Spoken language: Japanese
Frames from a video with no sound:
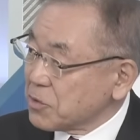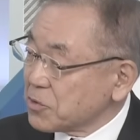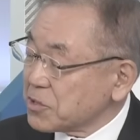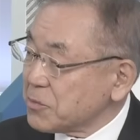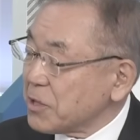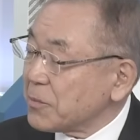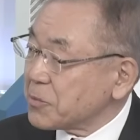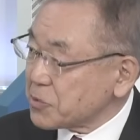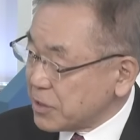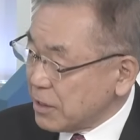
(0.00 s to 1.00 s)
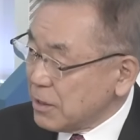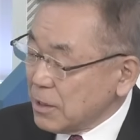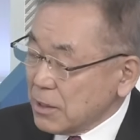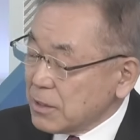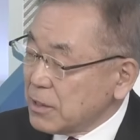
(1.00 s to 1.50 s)
共同声明を発表して、
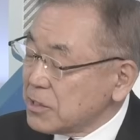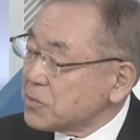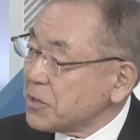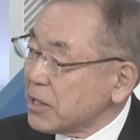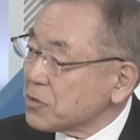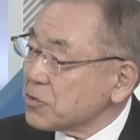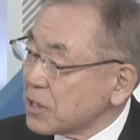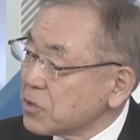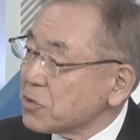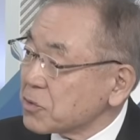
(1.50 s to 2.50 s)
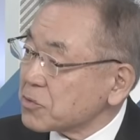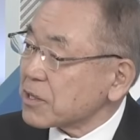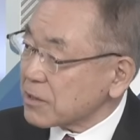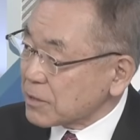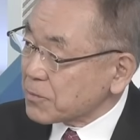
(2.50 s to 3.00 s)
で日米半導体協力を
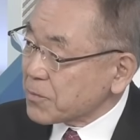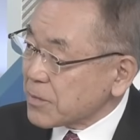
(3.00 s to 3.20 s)
謳ったと。